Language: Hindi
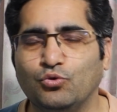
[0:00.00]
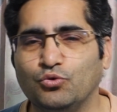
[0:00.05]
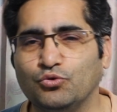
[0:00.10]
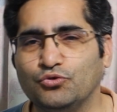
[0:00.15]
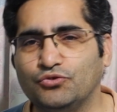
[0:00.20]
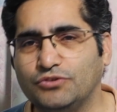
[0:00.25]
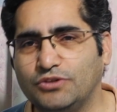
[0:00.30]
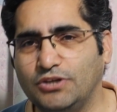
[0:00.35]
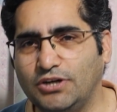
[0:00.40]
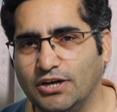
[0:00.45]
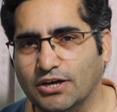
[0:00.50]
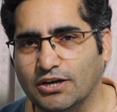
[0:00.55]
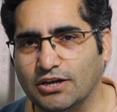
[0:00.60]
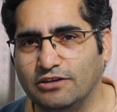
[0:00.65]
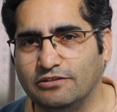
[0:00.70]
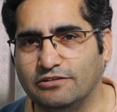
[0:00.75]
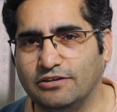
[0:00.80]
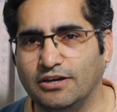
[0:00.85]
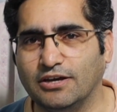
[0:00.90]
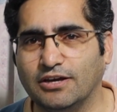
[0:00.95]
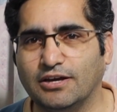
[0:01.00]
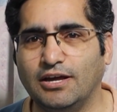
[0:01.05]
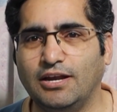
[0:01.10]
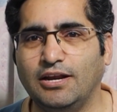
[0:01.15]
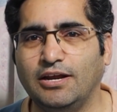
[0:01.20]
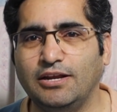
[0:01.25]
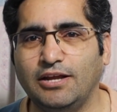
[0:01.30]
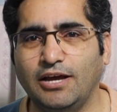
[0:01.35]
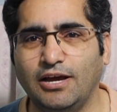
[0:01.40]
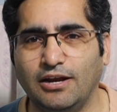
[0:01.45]
उस तरीके से
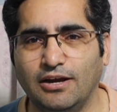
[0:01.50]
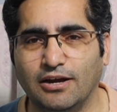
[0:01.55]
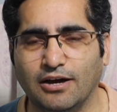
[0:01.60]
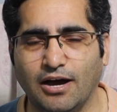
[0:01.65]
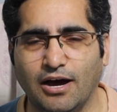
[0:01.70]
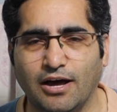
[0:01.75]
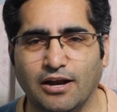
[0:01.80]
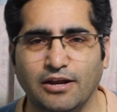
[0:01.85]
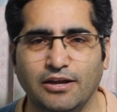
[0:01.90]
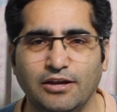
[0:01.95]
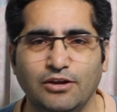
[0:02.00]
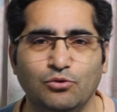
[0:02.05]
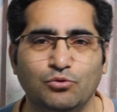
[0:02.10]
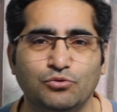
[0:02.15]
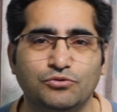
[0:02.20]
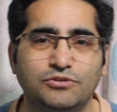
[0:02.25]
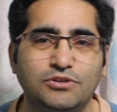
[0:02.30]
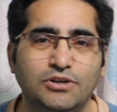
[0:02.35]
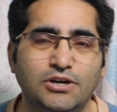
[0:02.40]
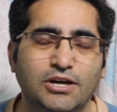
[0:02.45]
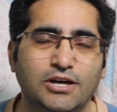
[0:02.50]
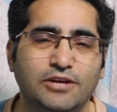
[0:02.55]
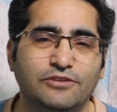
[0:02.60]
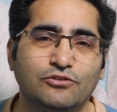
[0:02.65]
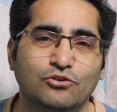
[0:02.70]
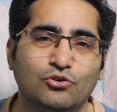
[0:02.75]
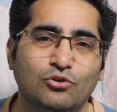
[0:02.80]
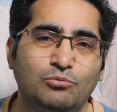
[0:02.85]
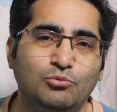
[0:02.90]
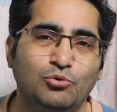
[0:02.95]
गले नहीं लगा रही उस तरीके
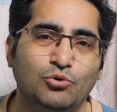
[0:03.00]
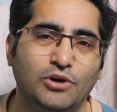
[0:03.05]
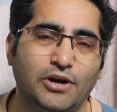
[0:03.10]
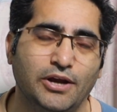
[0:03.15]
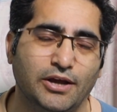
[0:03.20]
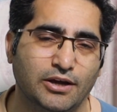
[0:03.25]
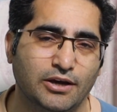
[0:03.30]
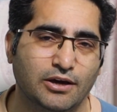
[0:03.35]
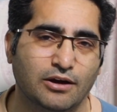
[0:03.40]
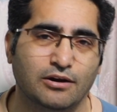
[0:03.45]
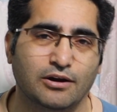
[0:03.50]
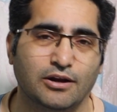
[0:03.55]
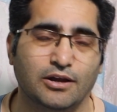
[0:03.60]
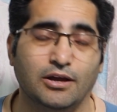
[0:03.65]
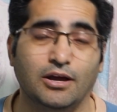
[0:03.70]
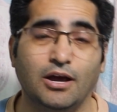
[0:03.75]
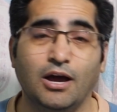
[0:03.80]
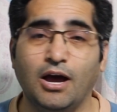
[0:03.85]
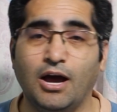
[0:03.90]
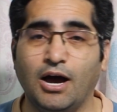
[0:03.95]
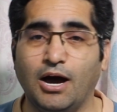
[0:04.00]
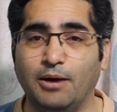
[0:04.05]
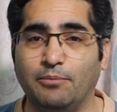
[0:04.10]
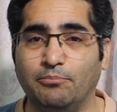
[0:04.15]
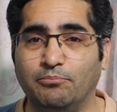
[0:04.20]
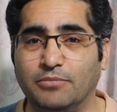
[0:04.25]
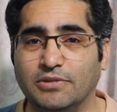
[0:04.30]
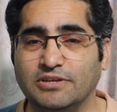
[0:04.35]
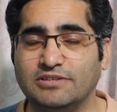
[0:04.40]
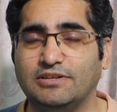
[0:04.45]
से कबूल नहीं कर रही
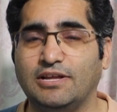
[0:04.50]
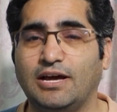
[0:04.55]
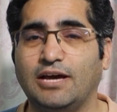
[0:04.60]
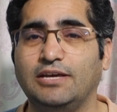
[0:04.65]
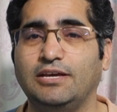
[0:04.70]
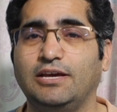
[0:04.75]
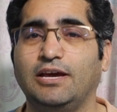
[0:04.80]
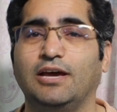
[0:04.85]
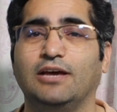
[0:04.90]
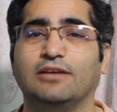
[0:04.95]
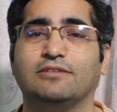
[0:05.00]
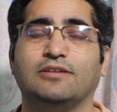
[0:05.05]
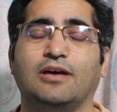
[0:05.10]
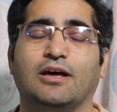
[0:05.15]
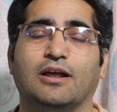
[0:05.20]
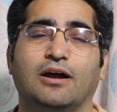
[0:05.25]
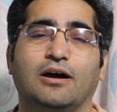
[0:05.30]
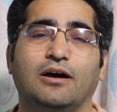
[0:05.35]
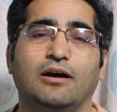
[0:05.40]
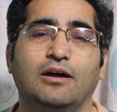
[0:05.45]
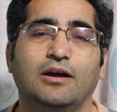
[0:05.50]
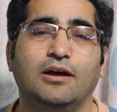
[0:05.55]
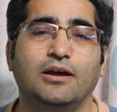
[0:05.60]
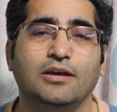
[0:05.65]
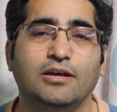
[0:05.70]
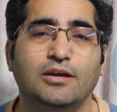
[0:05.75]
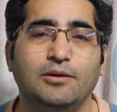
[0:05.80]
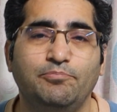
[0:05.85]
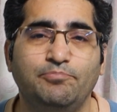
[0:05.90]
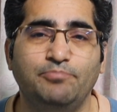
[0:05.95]
अब मसला ये है सारा
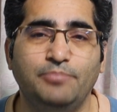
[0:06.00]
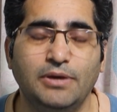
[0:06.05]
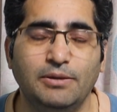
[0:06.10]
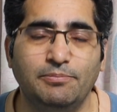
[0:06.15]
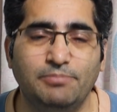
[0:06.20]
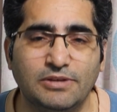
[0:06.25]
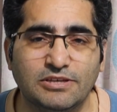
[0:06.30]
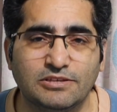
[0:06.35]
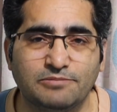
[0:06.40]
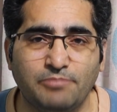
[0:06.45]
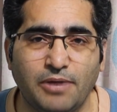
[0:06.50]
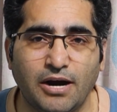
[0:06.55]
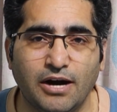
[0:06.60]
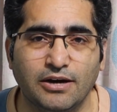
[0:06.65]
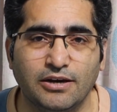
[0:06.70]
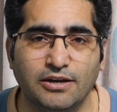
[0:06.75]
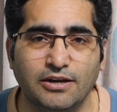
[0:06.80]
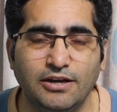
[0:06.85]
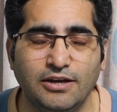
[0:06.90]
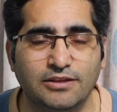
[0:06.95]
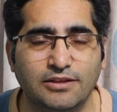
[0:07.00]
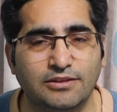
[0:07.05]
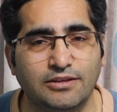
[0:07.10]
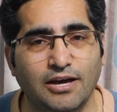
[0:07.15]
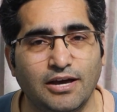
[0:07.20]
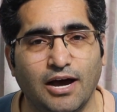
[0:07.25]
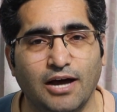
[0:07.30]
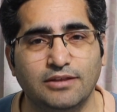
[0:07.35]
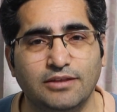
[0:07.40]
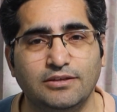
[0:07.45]
कि पीपल्स पार्टी
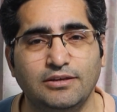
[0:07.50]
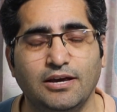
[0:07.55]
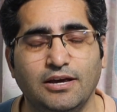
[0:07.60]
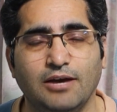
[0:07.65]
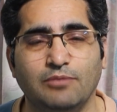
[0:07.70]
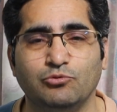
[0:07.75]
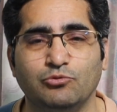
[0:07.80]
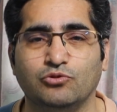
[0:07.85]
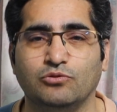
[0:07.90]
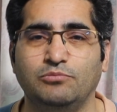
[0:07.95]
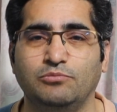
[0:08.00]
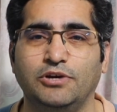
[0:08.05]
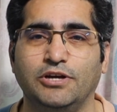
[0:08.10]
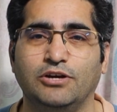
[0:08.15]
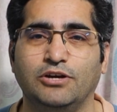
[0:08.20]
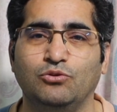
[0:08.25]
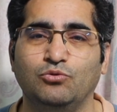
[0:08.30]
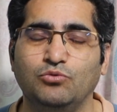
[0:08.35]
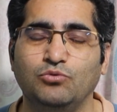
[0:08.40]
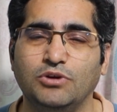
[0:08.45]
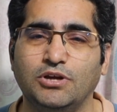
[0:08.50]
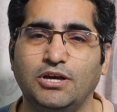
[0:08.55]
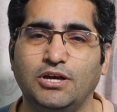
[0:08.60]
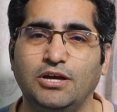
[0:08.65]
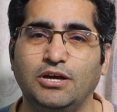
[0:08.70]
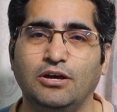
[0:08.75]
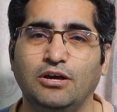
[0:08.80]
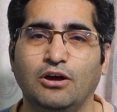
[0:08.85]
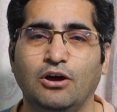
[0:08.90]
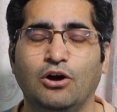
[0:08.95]
इतिहादी है मुस्लिम लीग नून
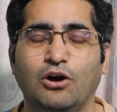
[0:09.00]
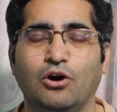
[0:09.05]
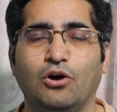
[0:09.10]
की